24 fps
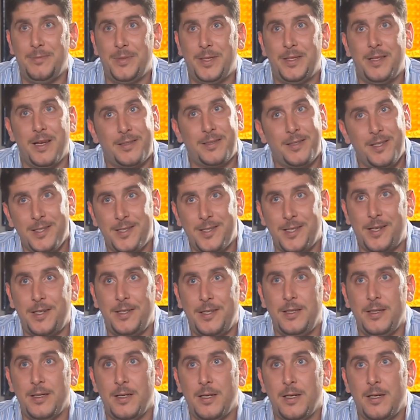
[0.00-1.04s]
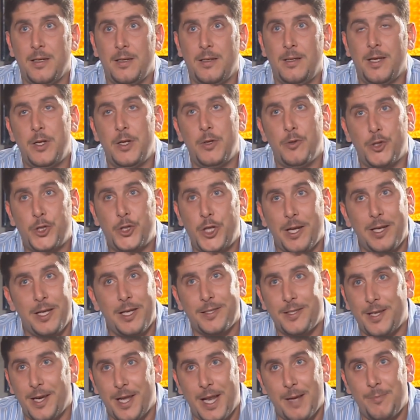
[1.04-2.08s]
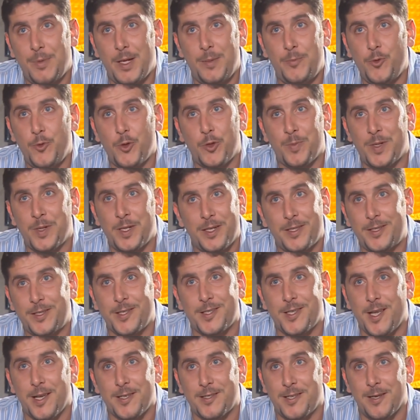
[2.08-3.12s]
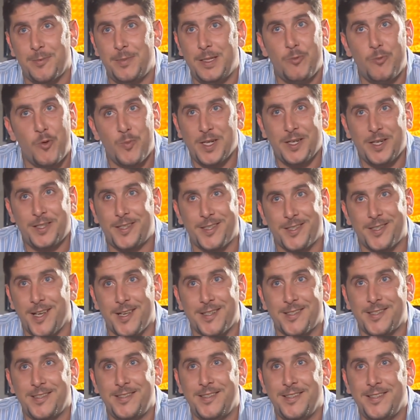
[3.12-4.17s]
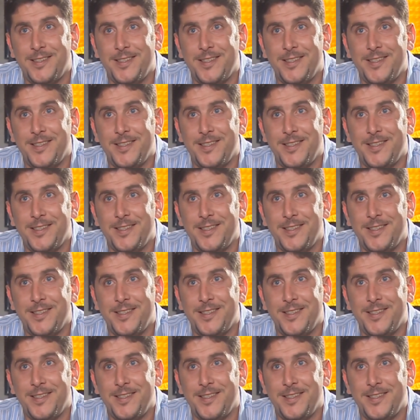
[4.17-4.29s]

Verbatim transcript: بدك تعذرني لأنه شغلة خراب البيوت من اختصاص أبي مو من اختصاصي